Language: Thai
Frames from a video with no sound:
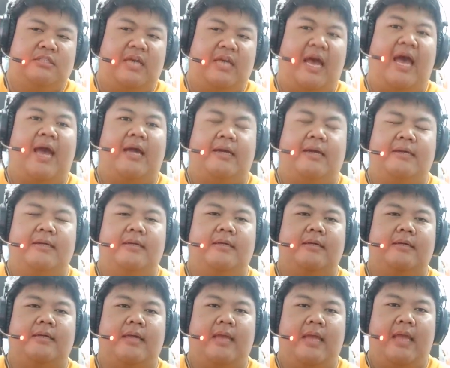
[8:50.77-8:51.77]
ฉาก
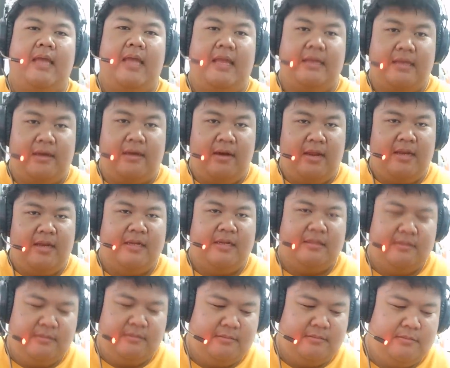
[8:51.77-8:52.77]
end credit
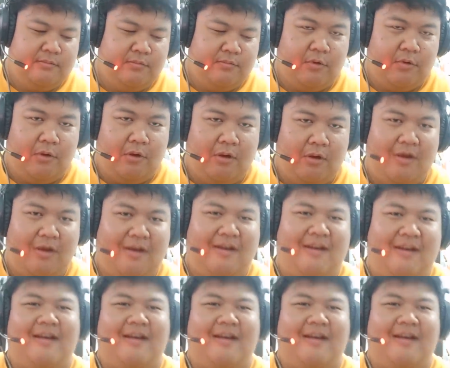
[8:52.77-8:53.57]
งอ